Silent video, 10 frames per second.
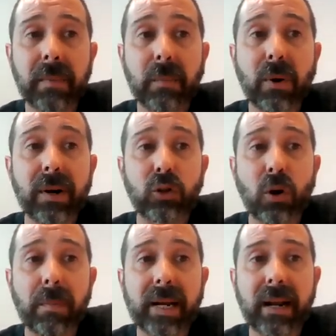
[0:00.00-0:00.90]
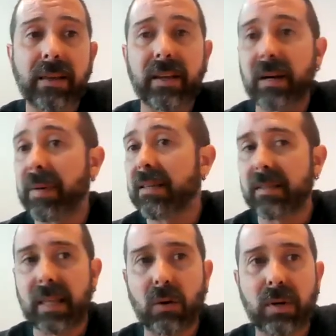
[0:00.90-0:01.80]
vamos a ver dos maneras de
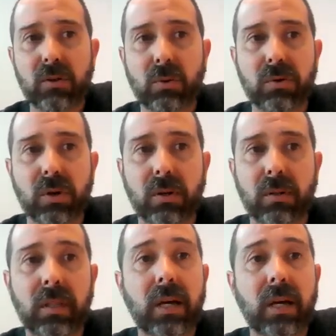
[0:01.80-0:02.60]
representar una, solución,